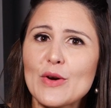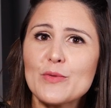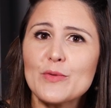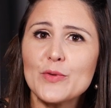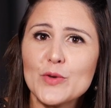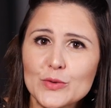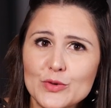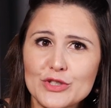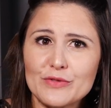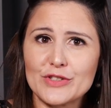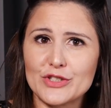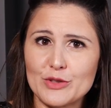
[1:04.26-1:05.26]
o que é um fundo
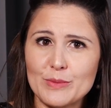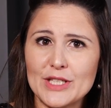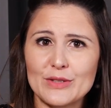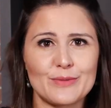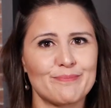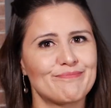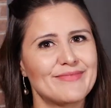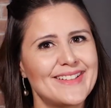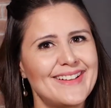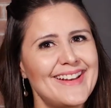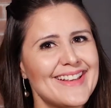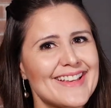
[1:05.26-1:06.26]
de investimento,
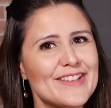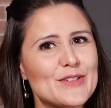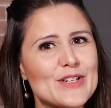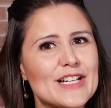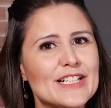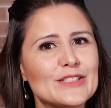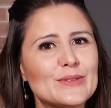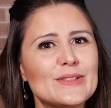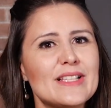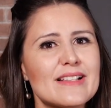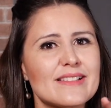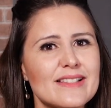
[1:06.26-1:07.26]
clique aqui no canto
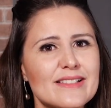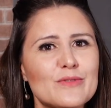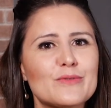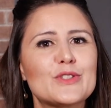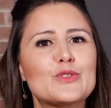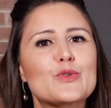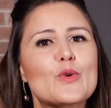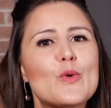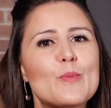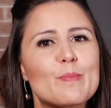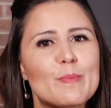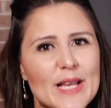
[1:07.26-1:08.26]
e assista um vídeo
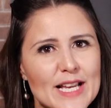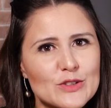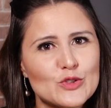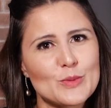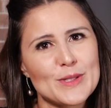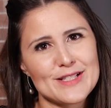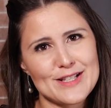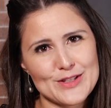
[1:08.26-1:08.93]
completo sobre